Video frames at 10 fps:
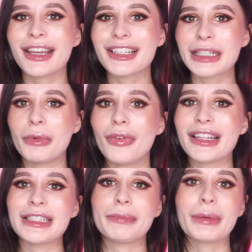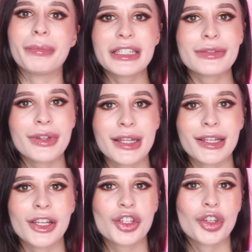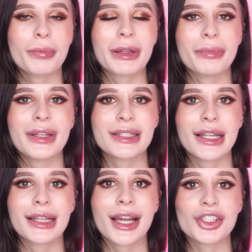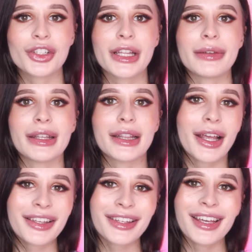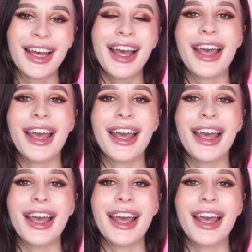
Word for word: Не забывайте подписываться, если еще не подписаны, а также ставить лайки.